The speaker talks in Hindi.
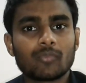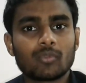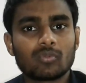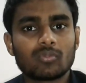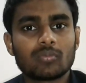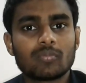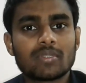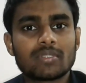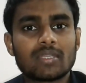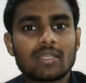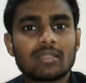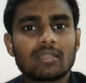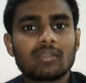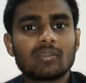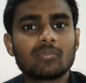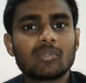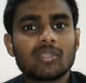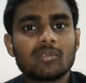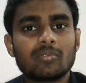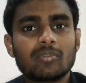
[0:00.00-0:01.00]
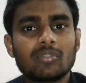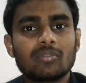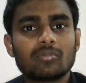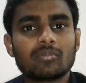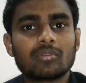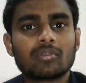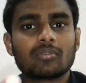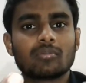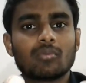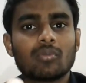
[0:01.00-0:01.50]
दोस्तों मैं जानता हूँ मेरी
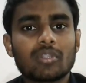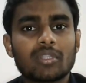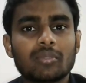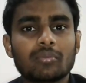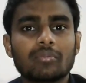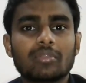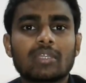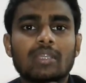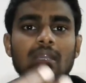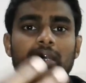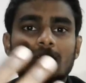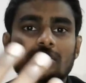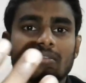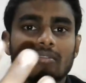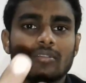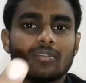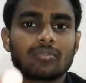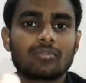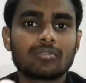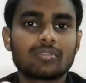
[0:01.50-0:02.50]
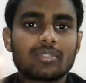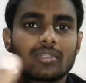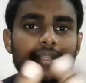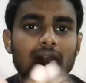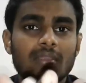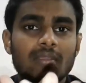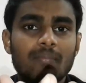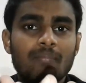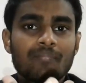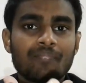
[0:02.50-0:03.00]
वीडियो की क्वालिटी उतनी खास अच्छी होती
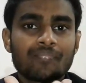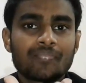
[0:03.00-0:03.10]
नहीं